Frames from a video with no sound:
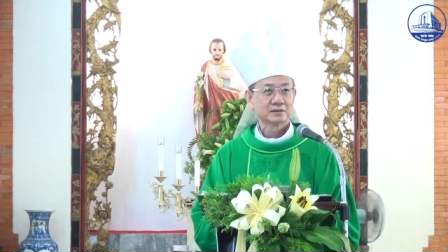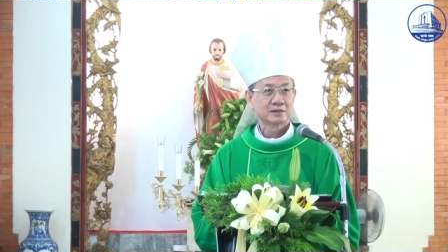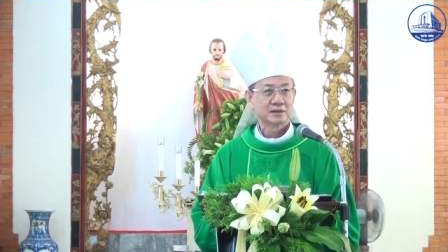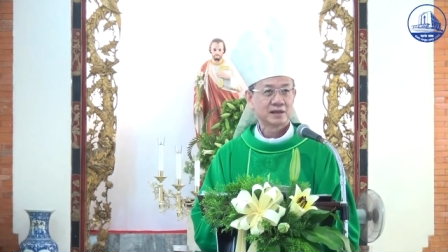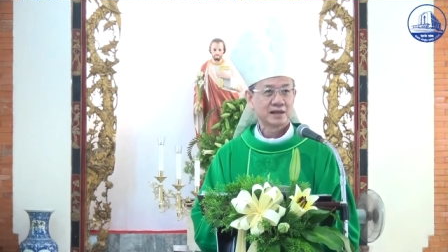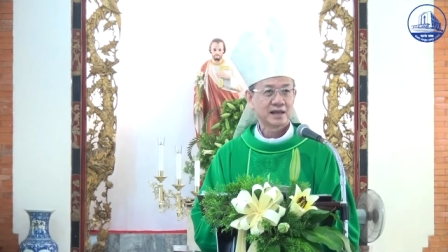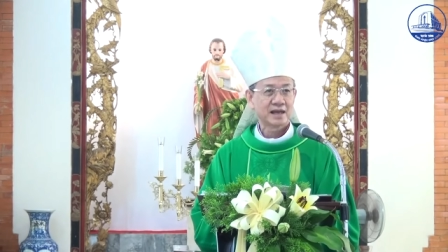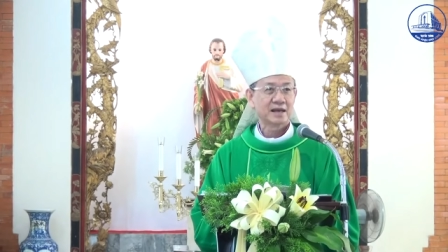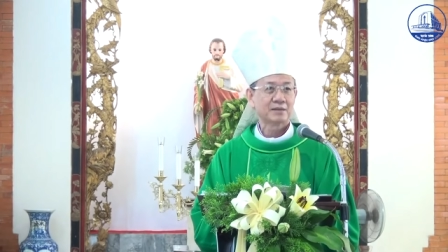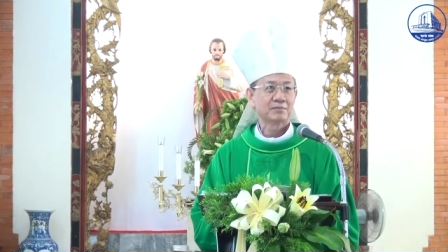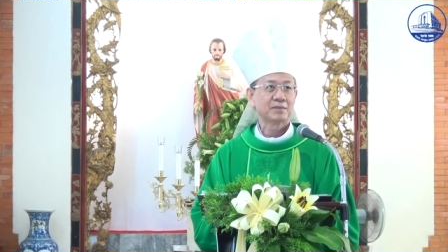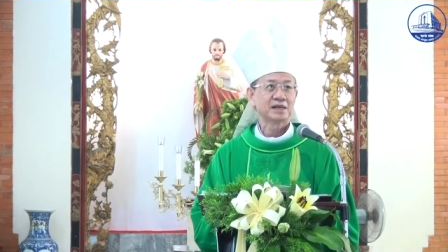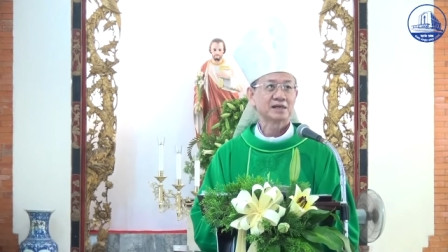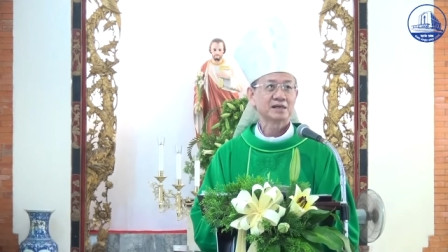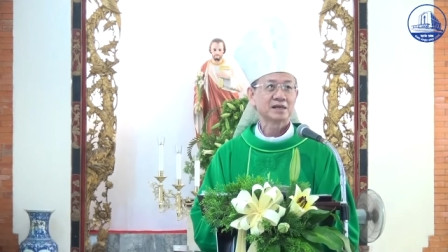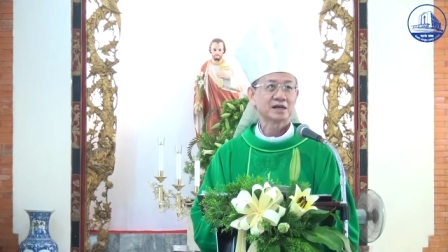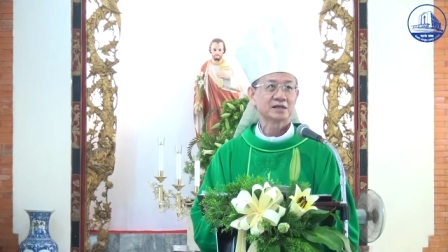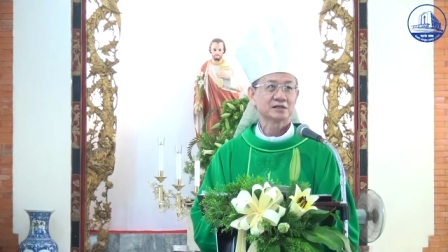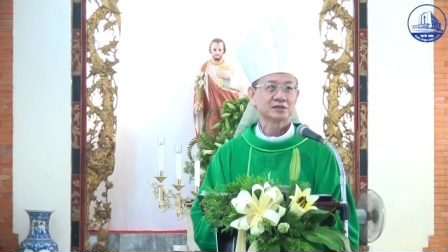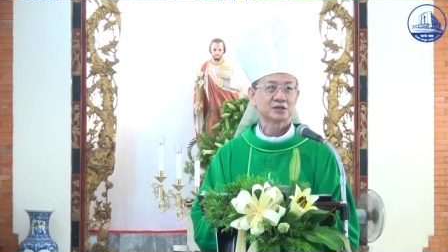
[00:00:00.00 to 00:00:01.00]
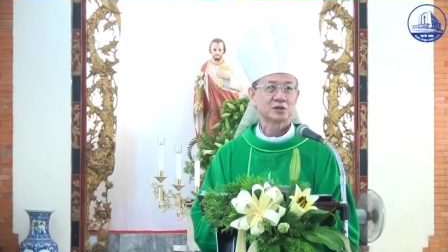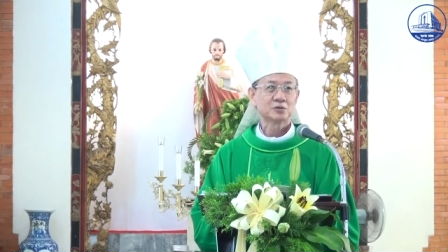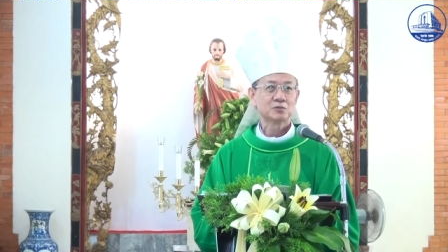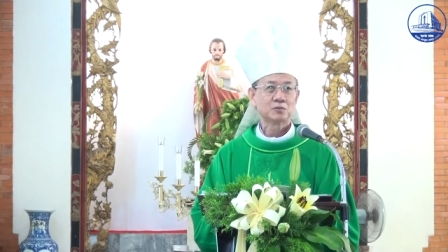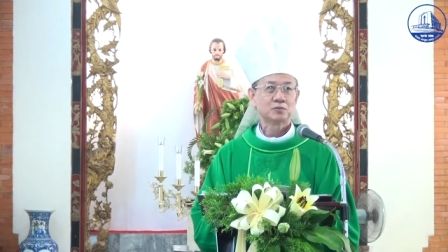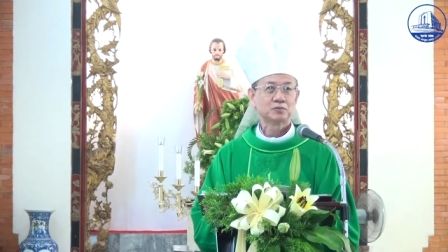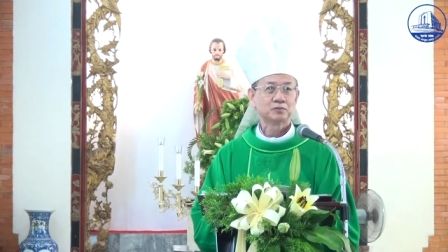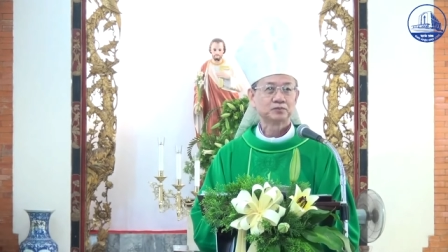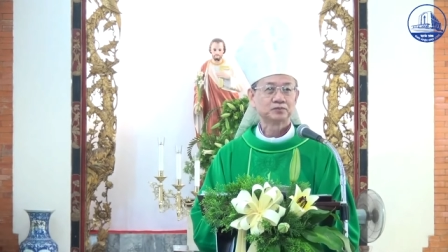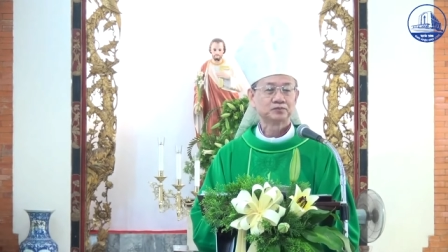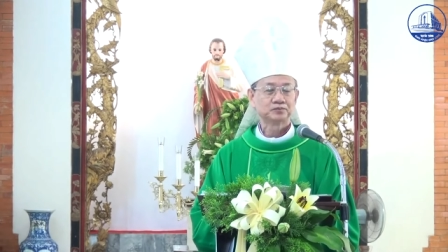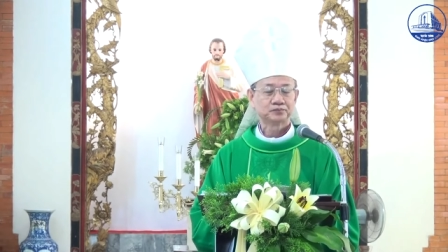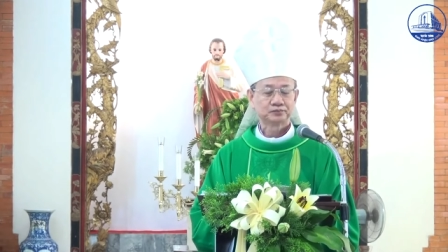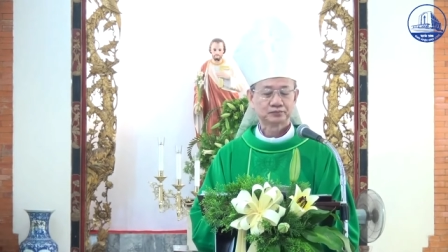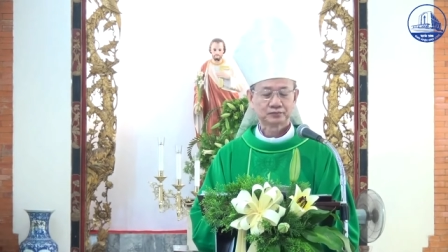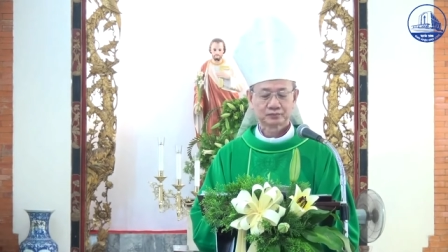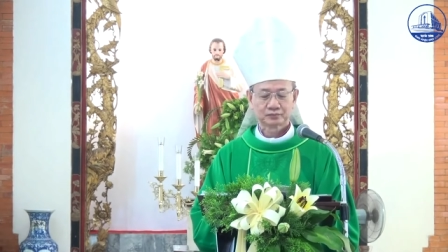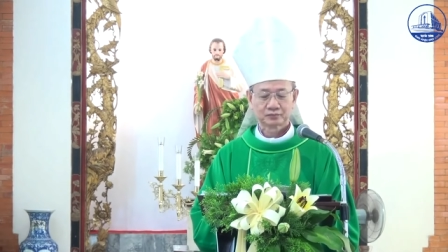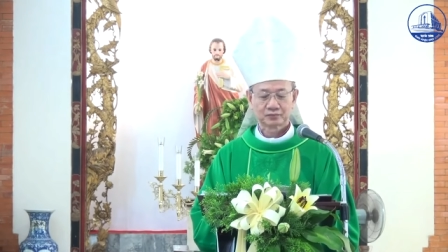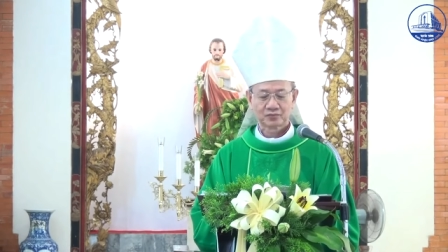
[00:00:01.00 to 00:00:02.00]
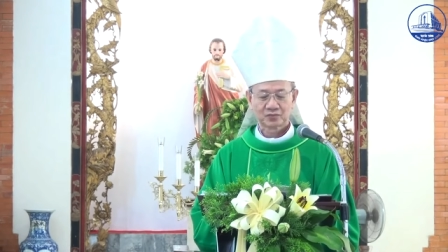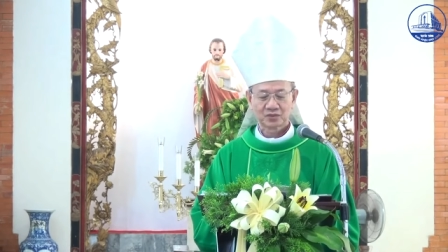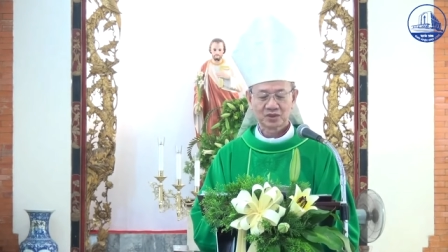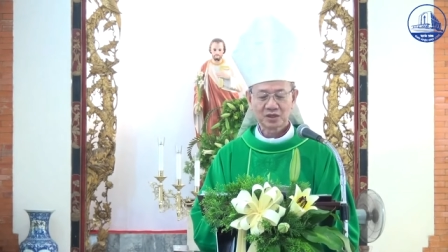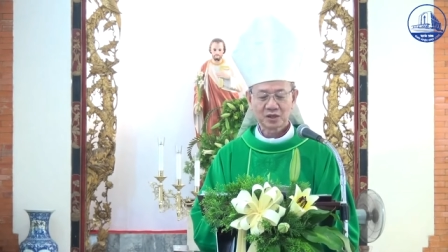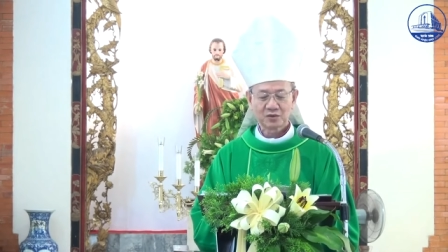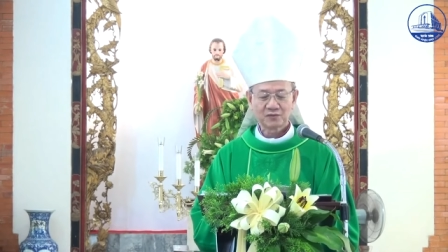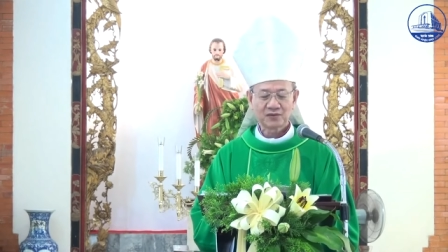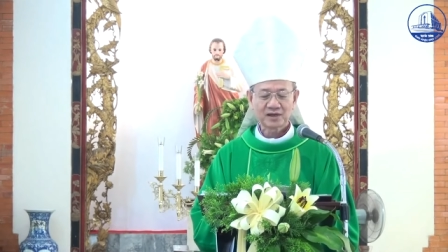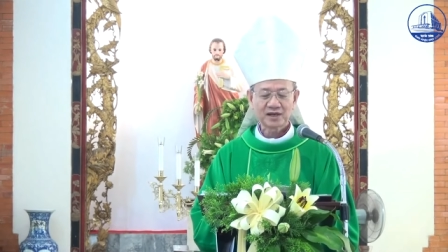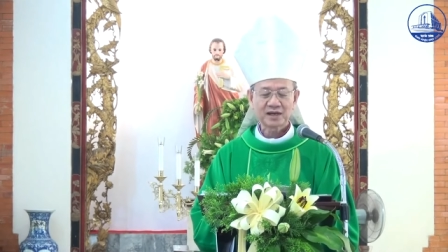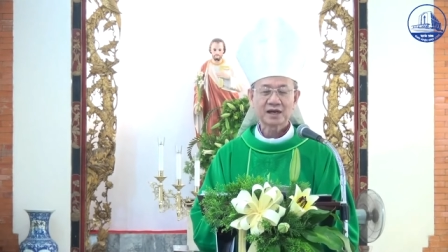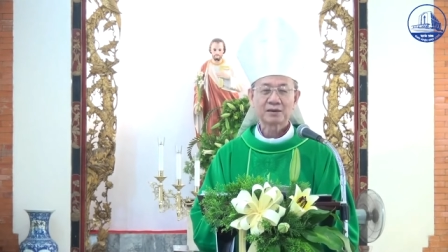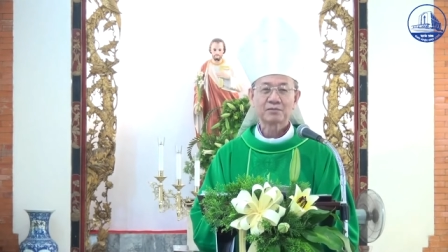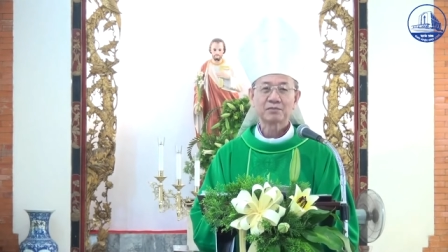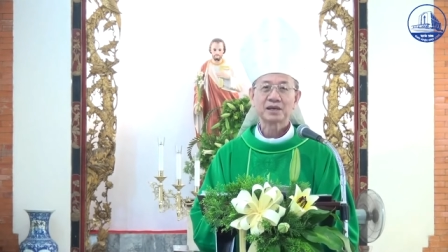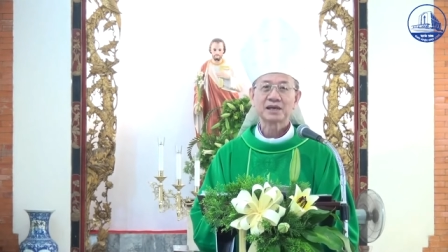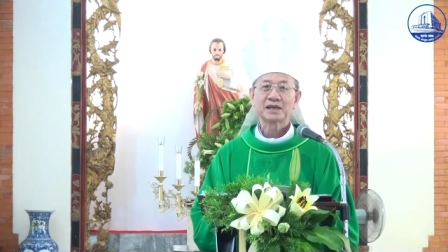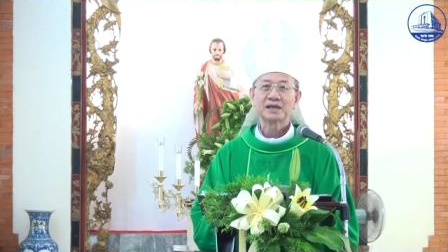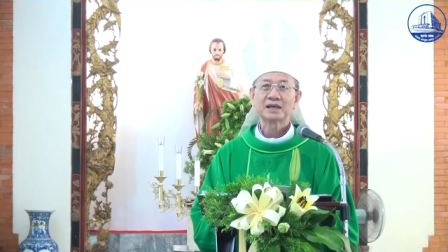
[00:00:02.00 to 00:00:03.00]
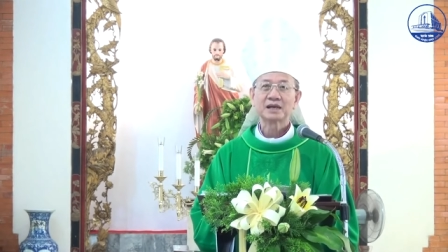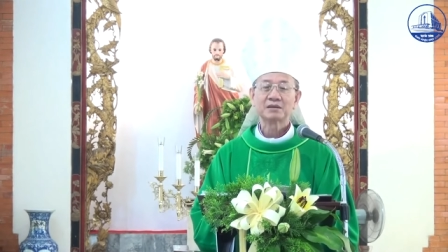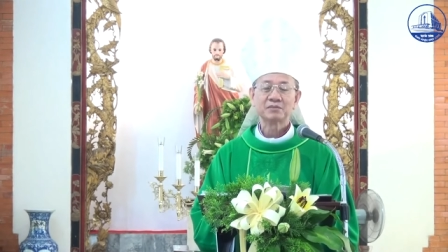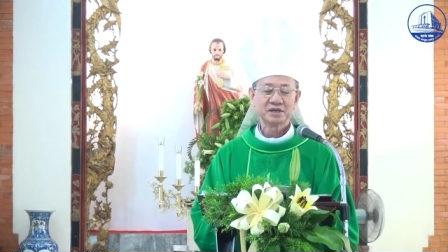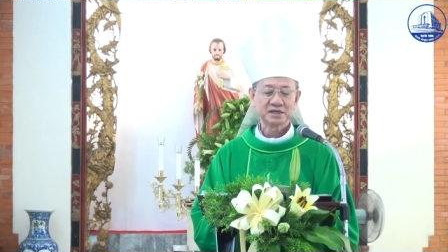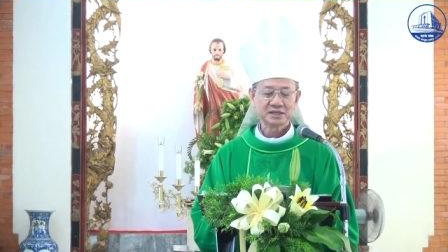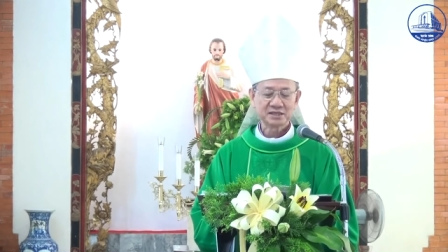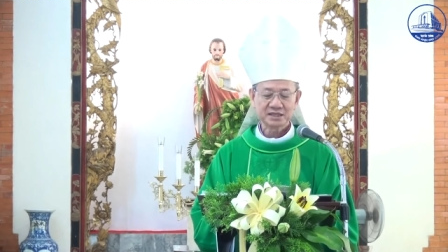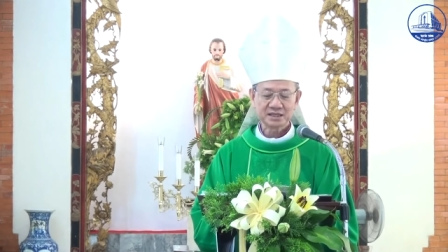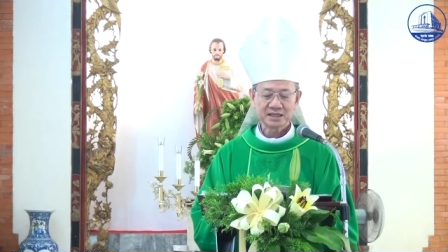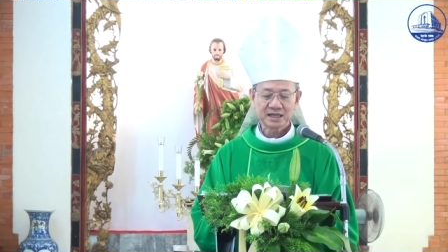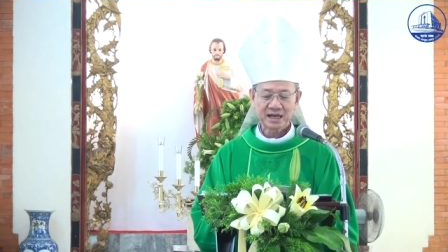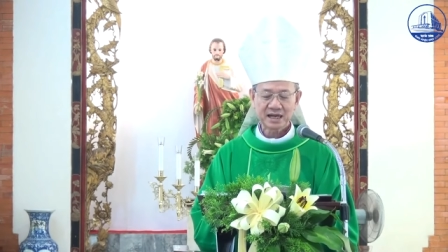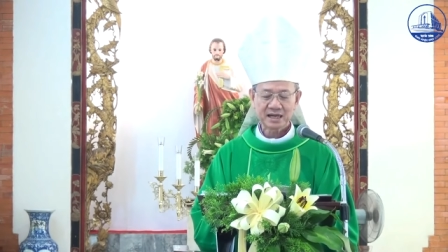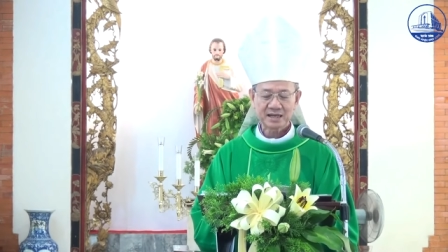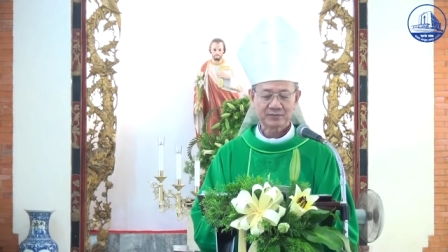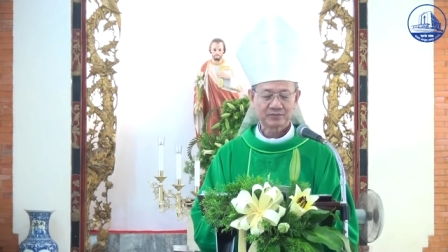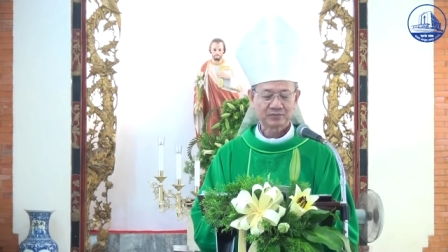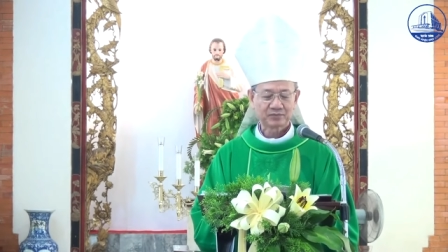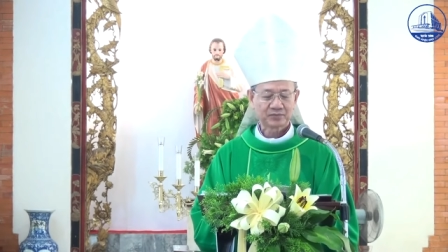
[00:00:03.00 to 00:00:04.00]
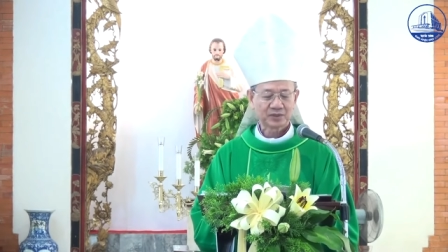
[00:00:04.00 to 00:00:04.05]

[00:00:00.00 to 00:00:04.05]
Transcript: là bánh hàng sống Chứ không phải là mây là biển gì cả